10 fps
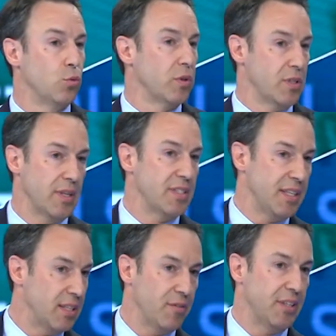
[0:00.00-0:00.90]
Dunque, se
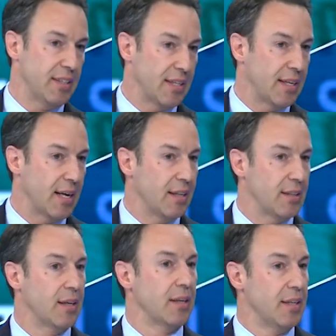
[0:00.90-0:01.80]
un'azienda viene
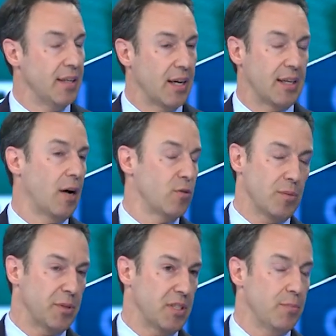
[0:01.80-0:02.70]
attaccata e a causa,
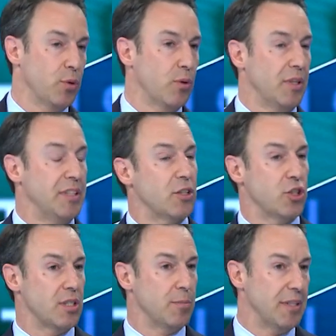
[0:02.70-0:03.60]
per esempio,
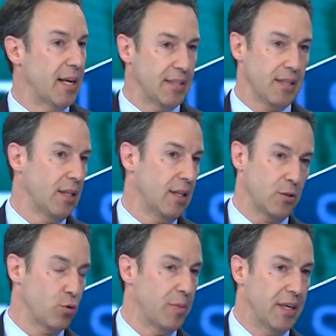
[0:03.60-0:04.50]
dell'inaccessibilità della
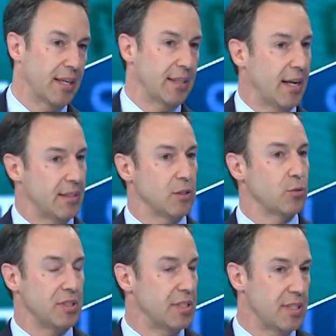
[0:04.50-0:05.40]
sua banca dati, dei
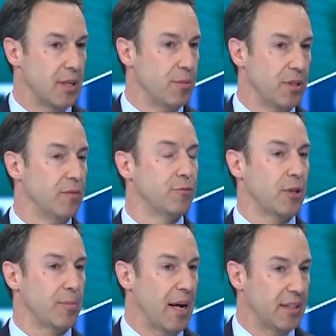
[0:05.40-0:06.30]
suoi sistemi mm -hmm.
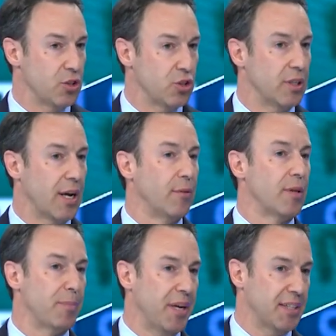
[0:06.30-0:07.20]
informatici, ha una
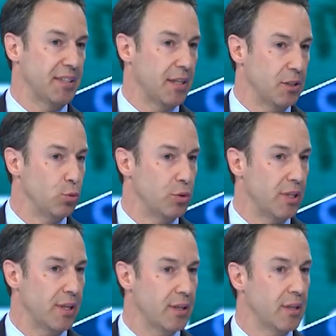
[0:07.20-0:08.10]
perdita di
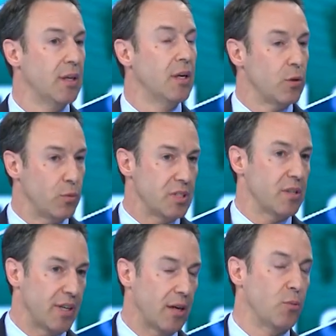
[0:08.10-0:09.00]
utile, questa
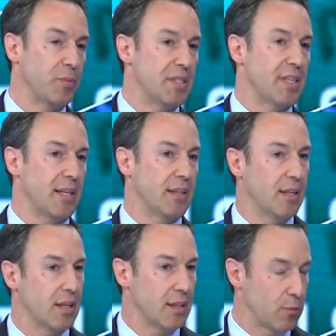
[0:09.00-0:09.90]
verrà
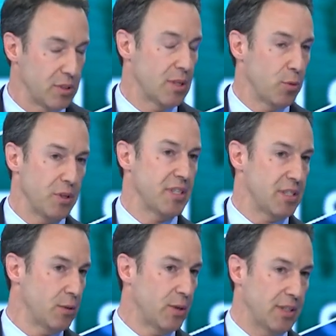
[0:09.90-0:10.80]
compensata da questa polizza
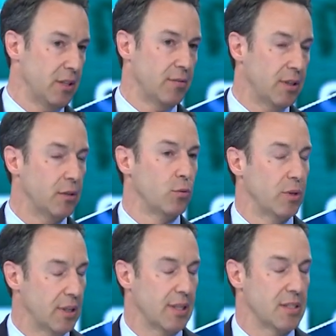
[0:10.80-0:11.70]
assicurativa, dunque
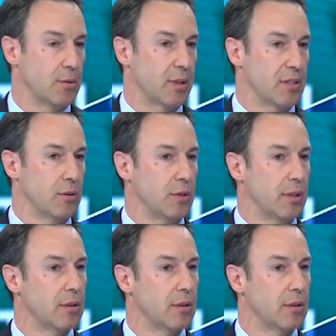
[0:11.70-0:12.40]
dall'assicurazione.